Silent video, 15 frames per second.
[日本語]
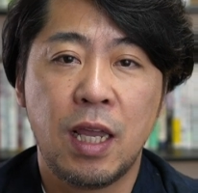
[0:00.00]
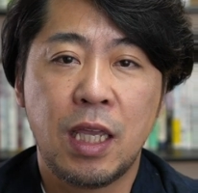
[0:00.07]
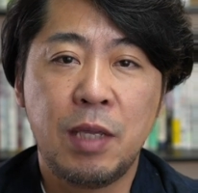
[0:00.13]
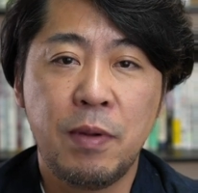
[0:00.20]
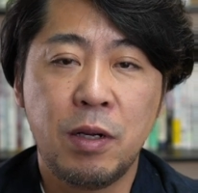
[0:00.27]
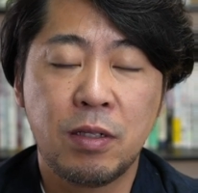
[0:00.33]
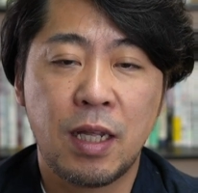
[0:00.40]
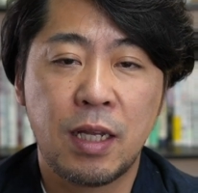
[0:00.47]

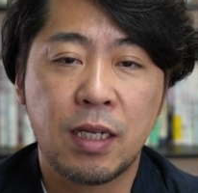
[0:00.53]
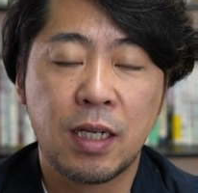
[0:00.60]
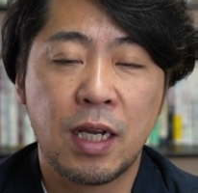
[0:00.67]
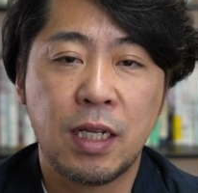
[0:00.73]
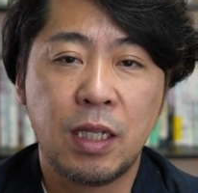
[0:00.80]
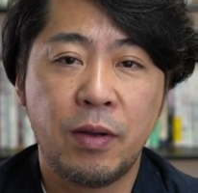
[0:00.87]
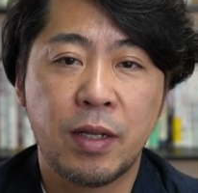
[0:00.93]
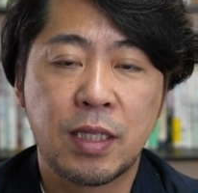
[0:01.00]
今の段
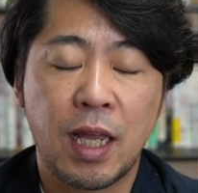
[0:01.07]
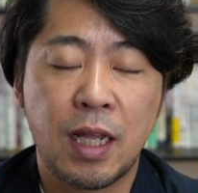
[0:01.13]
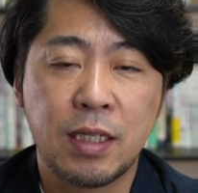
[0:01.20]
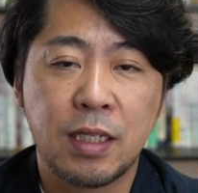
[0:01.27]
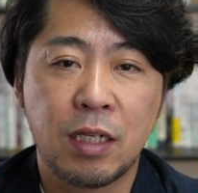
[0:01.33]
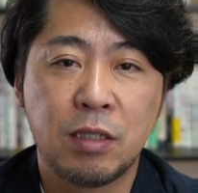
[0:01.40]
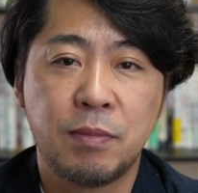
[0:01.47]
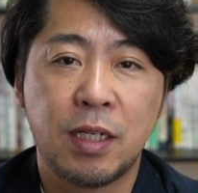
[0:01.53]
階では
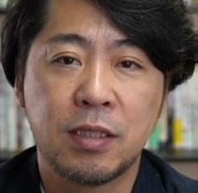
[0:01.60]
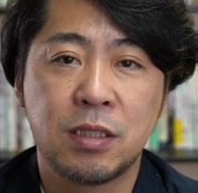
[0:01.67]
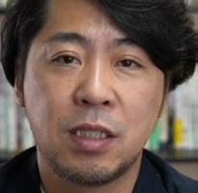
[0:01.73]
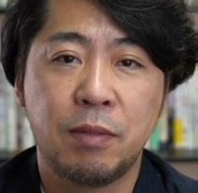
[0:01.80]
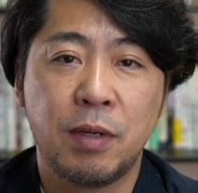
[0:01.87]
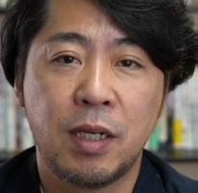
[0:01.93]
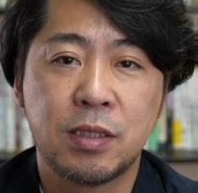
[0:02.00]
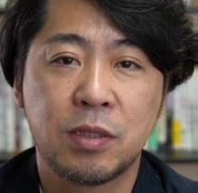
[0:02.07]
単なる
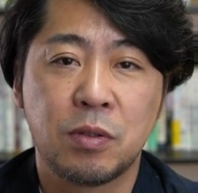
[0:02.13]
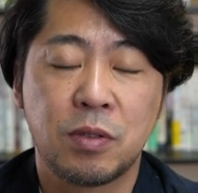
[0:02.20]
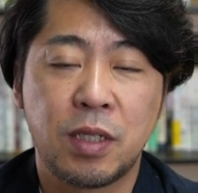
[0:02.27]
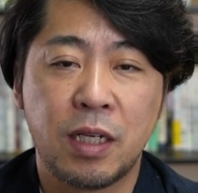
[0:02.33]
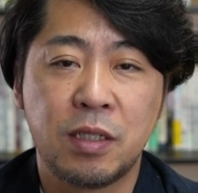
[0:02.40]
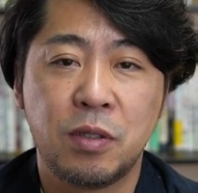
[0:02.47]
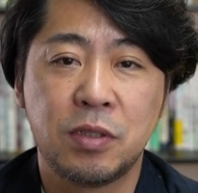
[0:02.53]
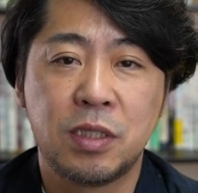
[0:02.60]
マンスリーマンションの
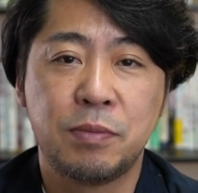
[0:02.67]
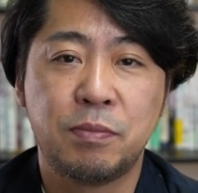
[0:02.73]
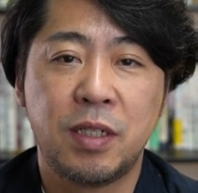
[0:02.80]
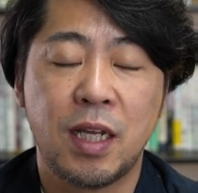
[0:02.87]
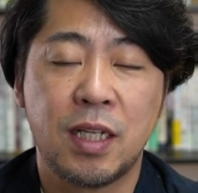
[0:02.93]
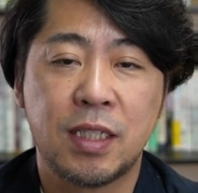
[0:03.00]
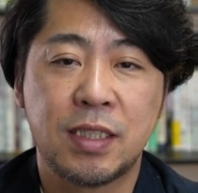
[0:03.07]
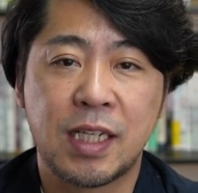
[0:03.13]

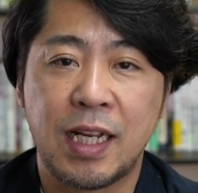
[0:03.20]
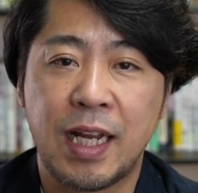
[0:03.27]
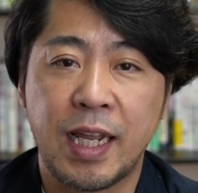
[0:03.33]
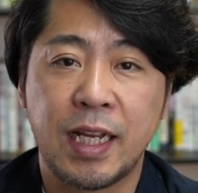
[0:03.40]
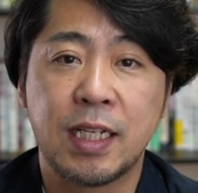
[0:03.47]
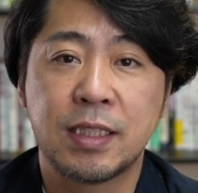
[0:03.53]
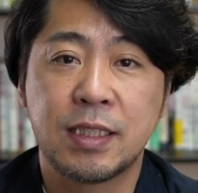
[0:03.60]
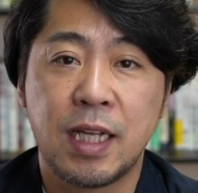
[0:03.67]
テクノロジープレイヤーでしかな
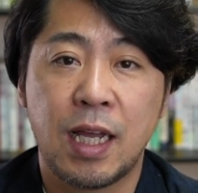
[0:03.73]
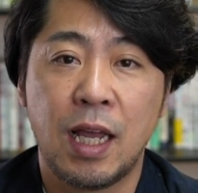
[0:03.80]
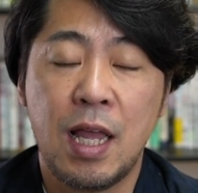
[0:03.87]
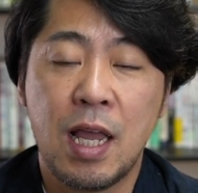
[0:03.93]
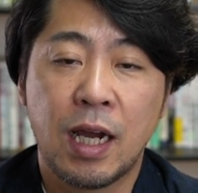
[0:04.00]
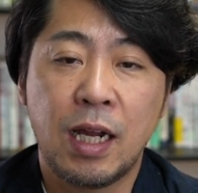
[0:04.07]
いんですが、